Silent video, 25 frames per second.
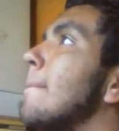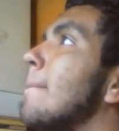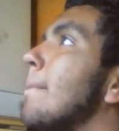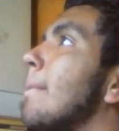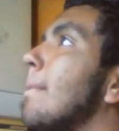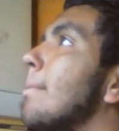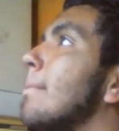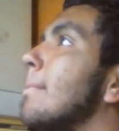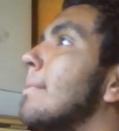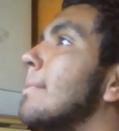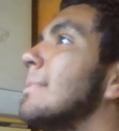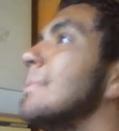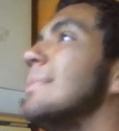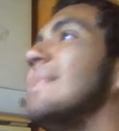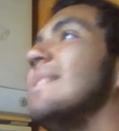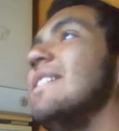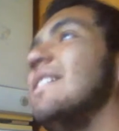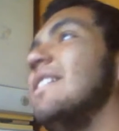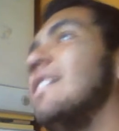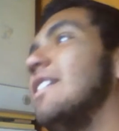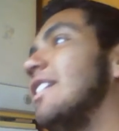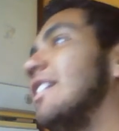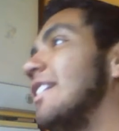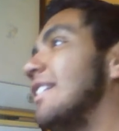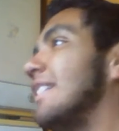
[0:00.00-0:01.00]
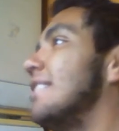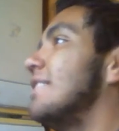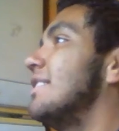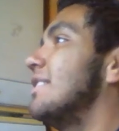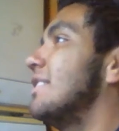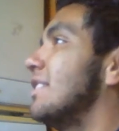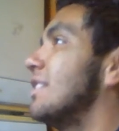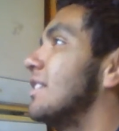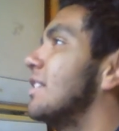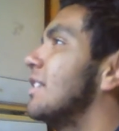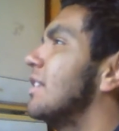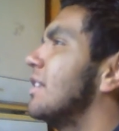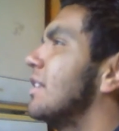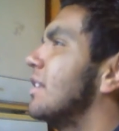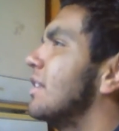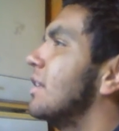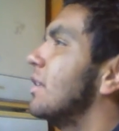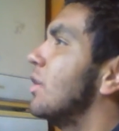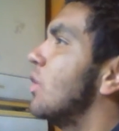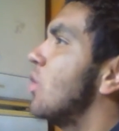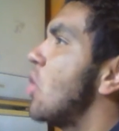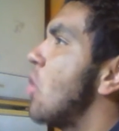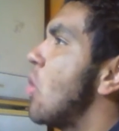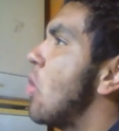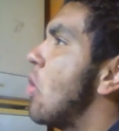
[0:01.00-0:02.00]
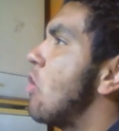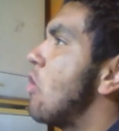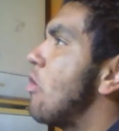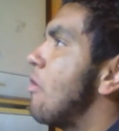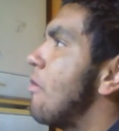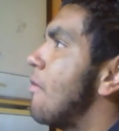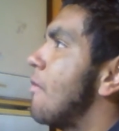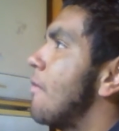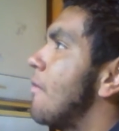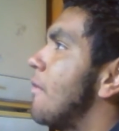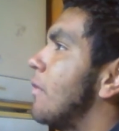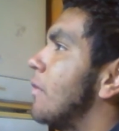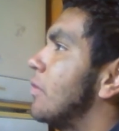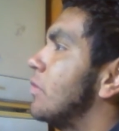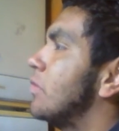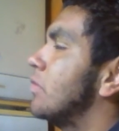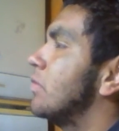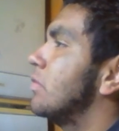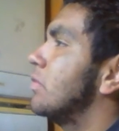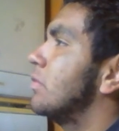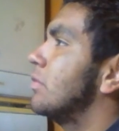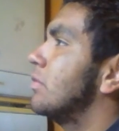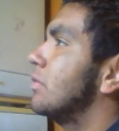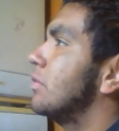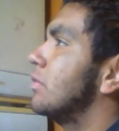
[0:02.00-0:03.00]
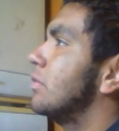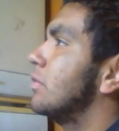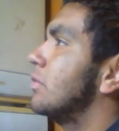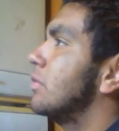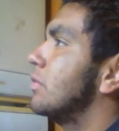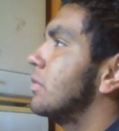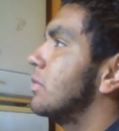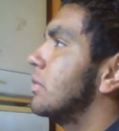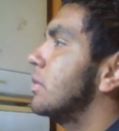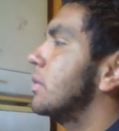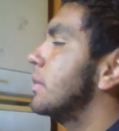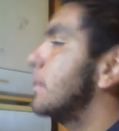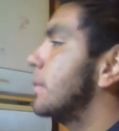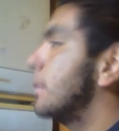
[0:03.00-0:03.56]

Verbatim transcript: Pues la neta ni me gusta el fútbol americano, pero cuando es el Super Bowl,